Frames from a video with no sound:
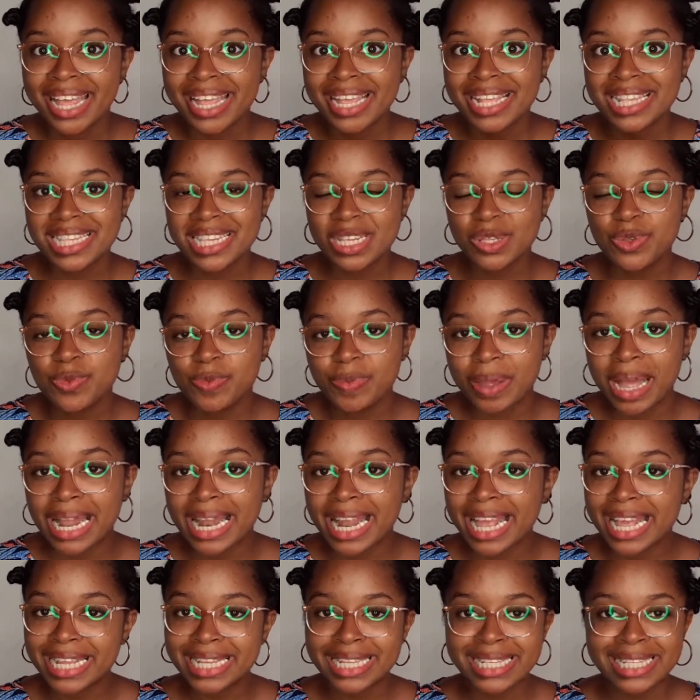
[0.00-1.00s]
C'est du
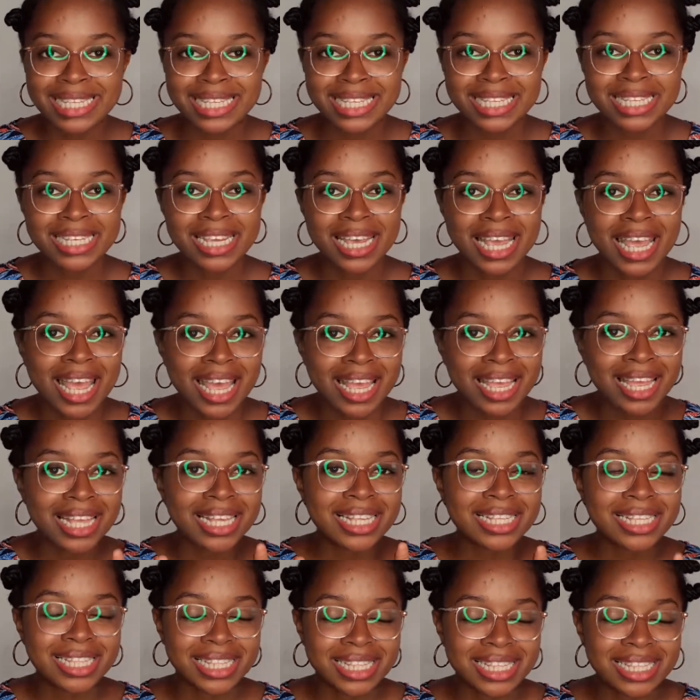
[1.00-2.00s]
balèze.
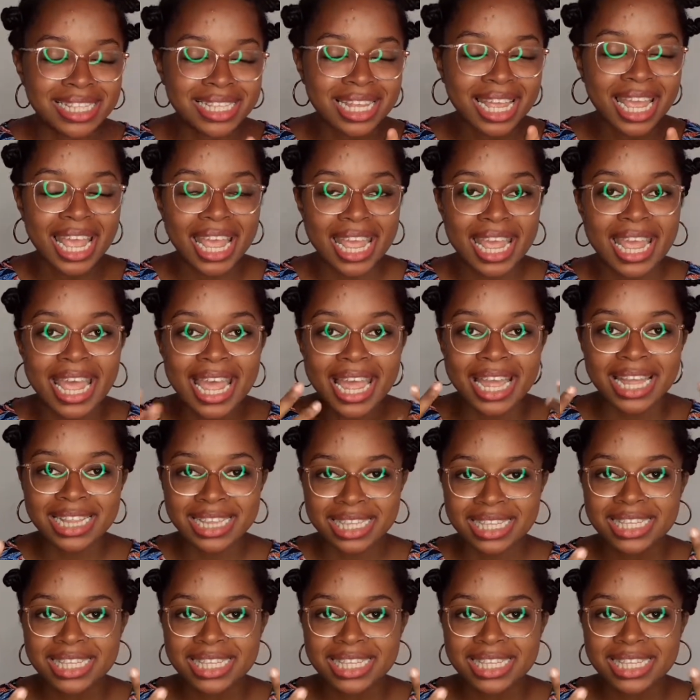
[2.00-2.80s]
Stay and